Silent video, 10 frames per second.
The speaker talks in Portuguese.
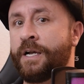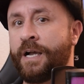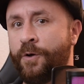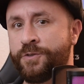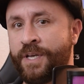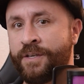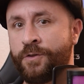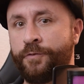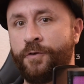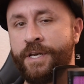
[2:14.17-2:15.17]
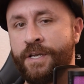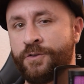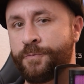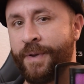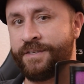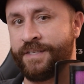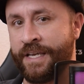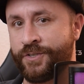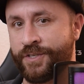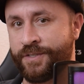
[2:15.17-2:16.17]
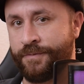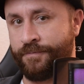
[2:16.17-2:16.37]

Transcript: causando euforia nos presentes.